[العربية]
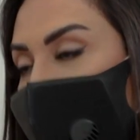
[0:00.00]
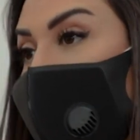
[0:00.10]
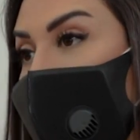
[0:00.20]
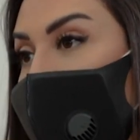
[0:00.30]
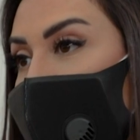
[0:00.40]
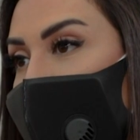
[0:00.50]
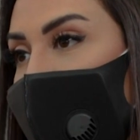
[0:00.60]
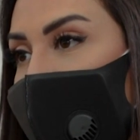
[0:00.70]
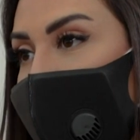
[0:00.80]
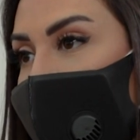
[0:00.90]

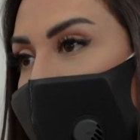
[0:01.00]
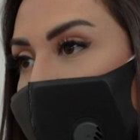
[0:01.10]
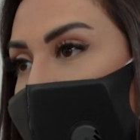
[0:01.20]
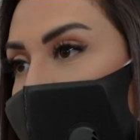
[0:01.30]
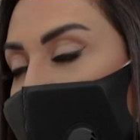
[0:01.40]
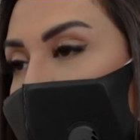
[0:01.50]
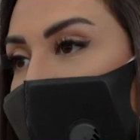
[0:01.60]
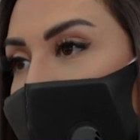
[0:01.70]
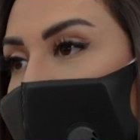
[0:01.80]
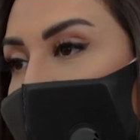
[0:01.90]
سياسيه
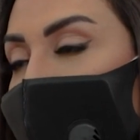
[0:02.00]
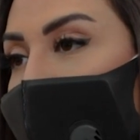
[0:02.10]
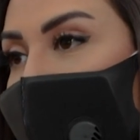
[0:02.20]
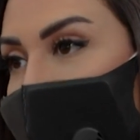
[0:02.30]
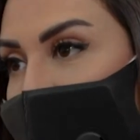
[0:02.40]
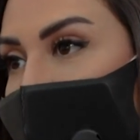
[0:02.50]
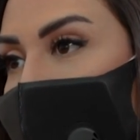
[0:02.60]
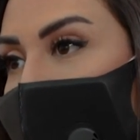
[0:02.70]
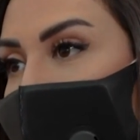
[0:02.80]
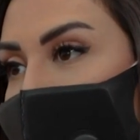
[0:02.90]
انت اليوم عم
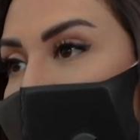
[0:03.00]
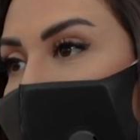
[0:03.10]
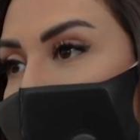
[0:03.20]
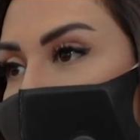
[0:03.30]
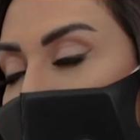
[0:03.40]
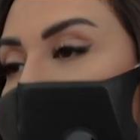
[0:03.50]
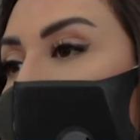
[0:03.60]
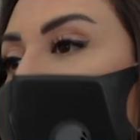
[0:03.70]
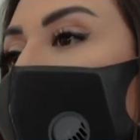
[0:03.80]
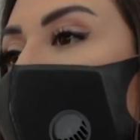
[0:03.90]
بتعاني ومهدد بانك
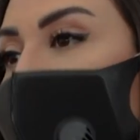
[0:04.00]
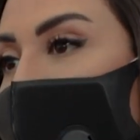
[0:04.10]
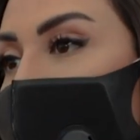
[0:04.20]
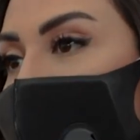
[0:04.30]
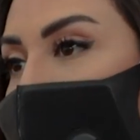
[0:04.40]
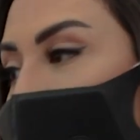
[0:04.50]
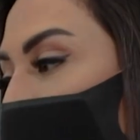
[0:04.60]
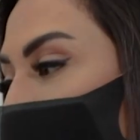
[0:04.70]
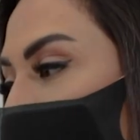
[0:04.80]
تقعد على الطريق مع